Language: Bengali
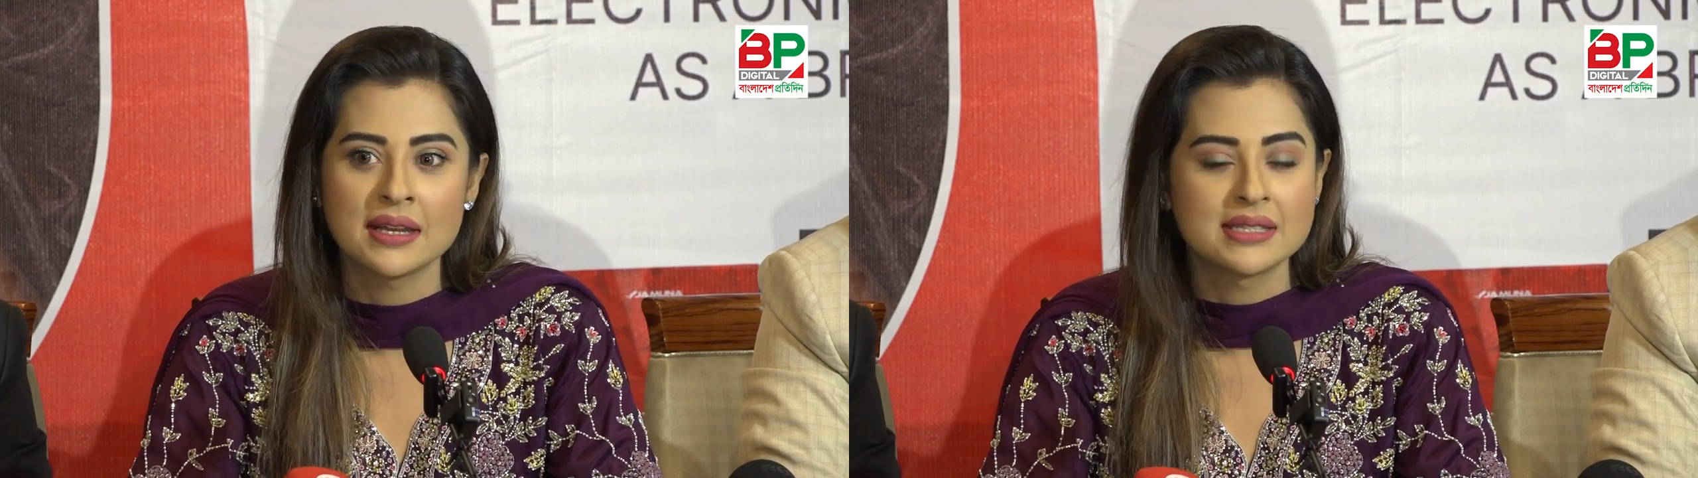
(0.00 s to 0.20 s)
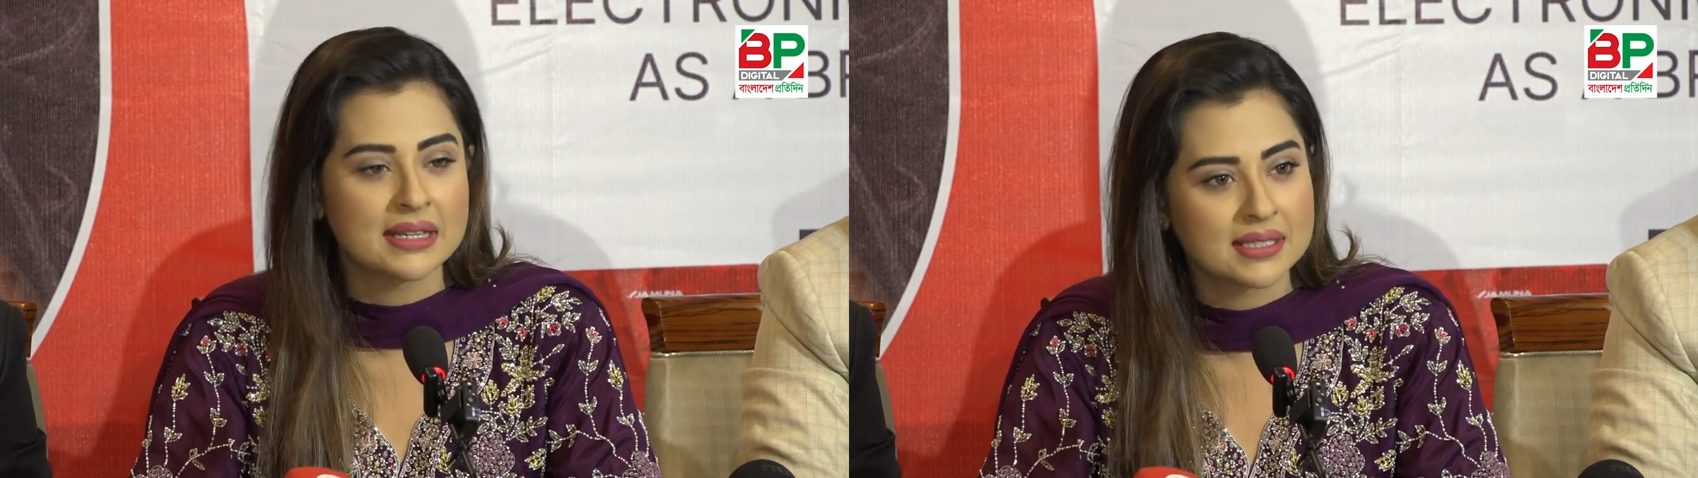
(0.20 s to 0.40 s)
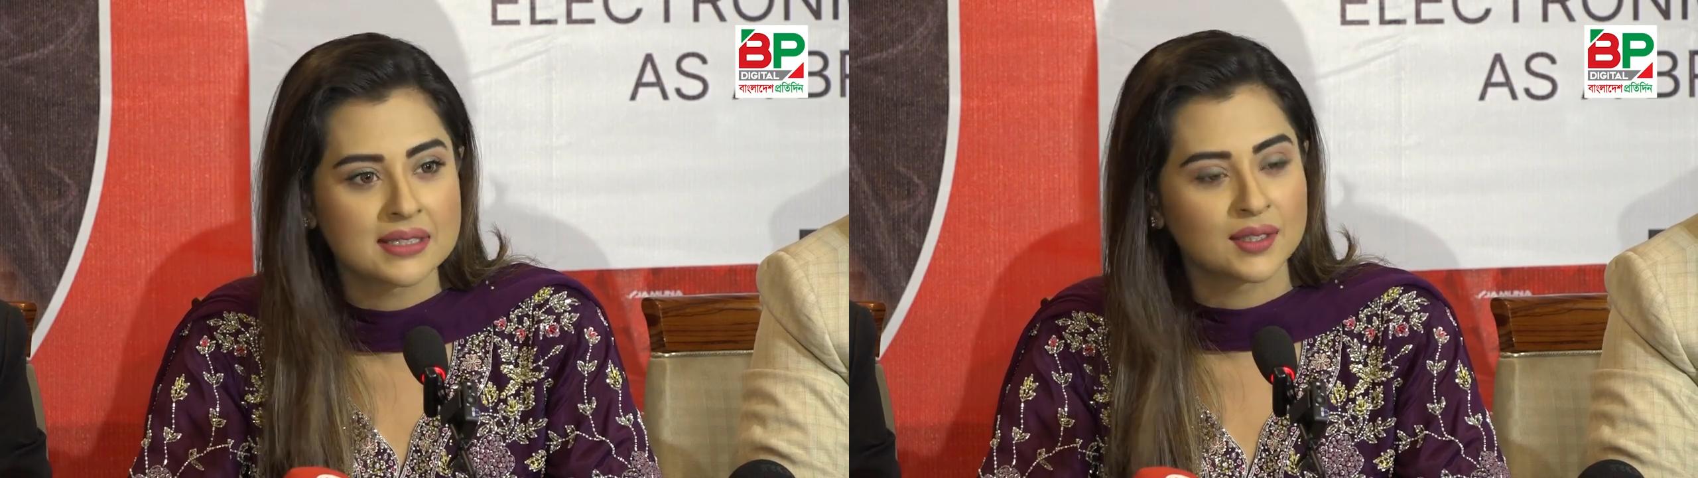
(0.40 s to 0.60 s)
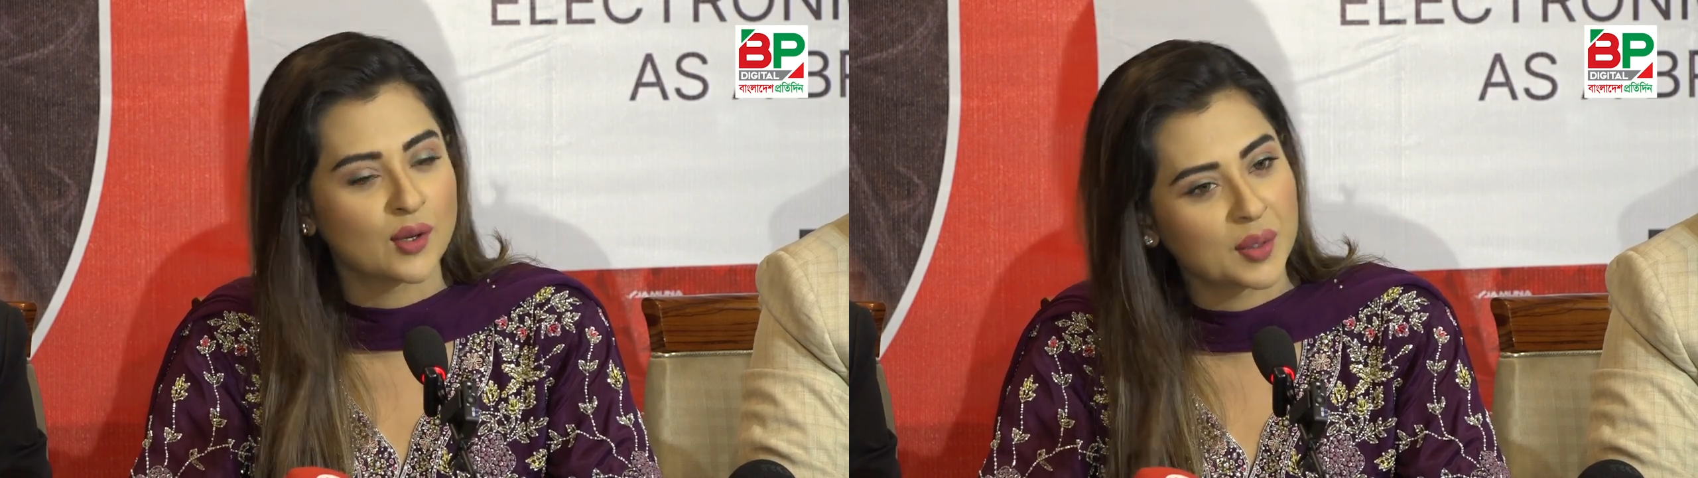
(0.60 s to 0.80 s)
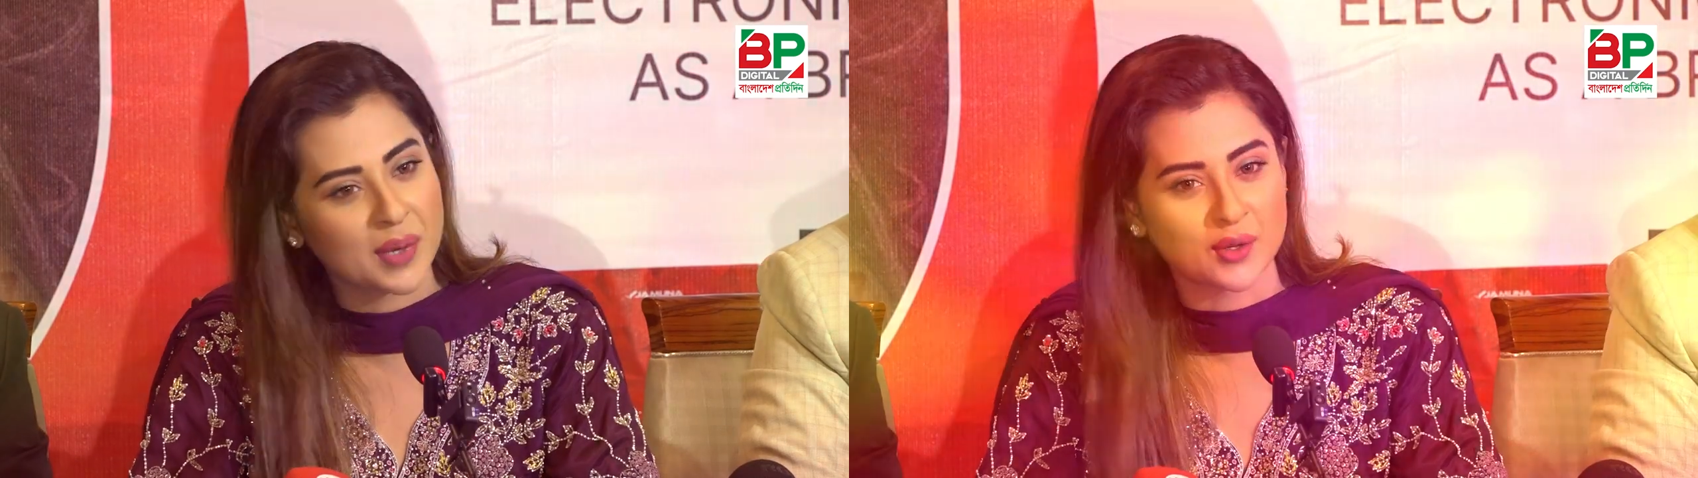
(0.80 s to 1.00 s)
সেক্টরটা তো
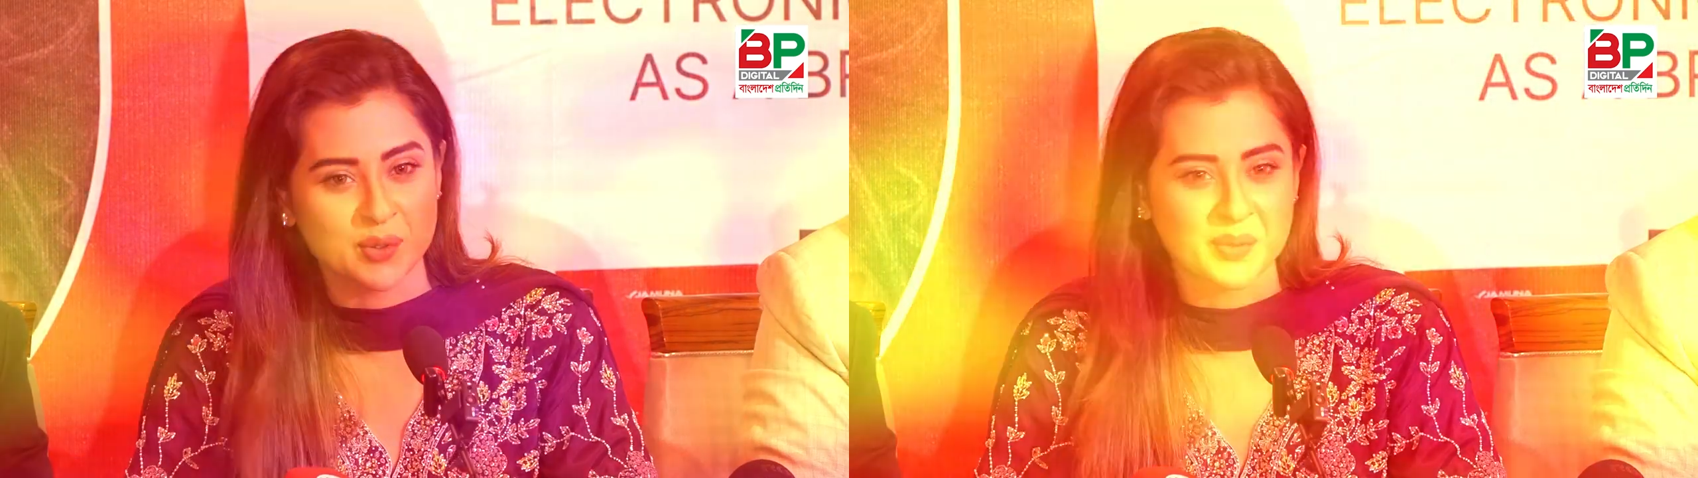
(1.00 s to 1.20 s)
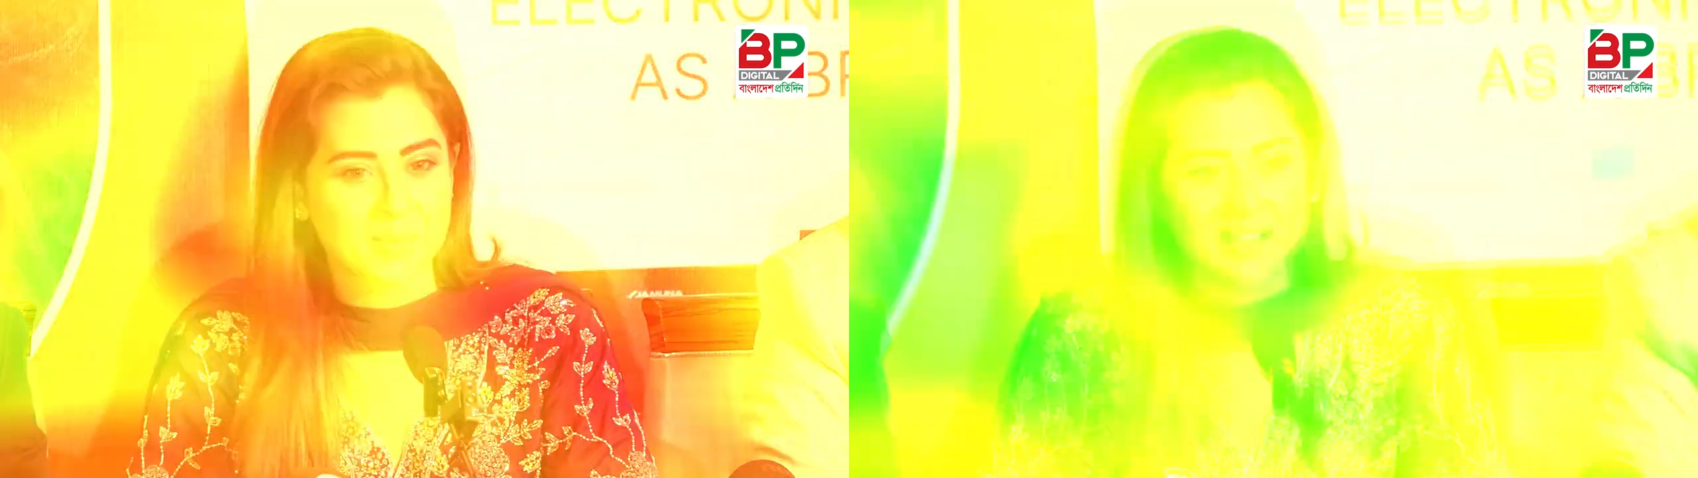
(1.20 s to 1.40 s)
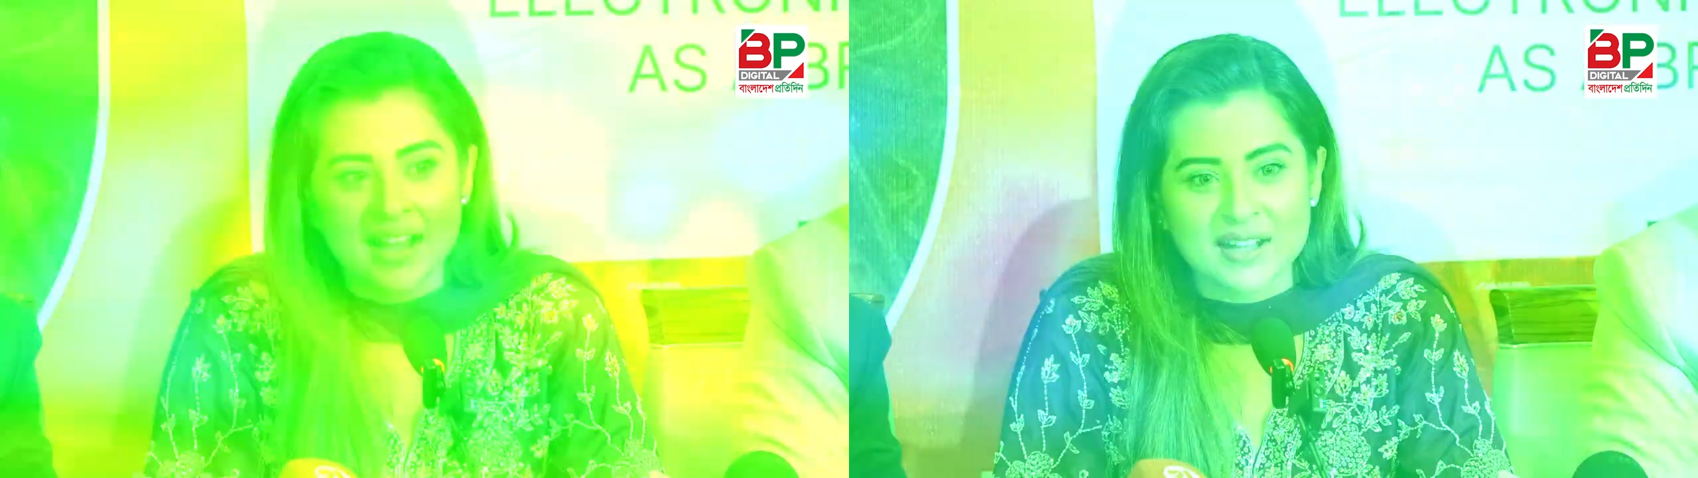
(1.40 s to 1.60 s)
অনেক ভালো করবে